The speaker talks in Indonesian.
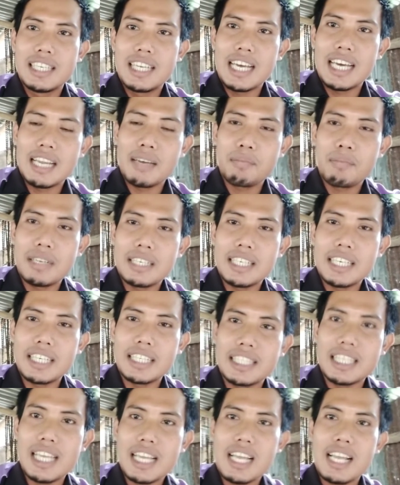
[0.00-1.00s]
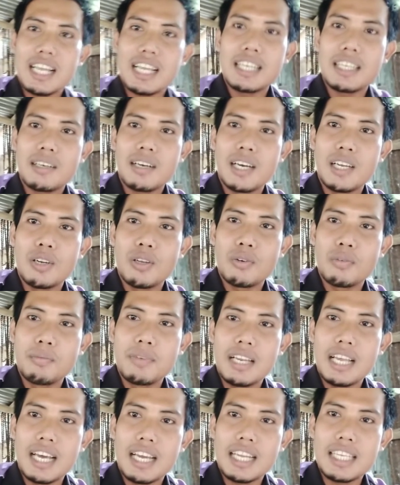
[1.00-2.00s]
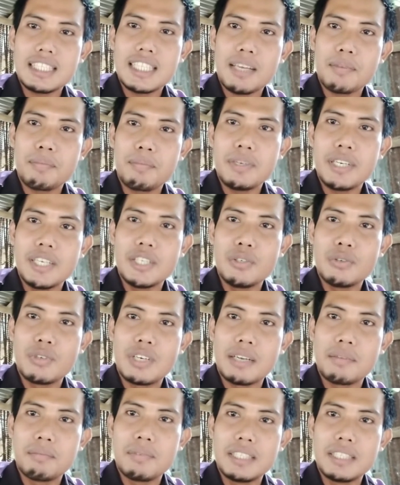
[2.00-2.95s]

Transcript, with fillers: harapan kita kalau melihara sapi indukan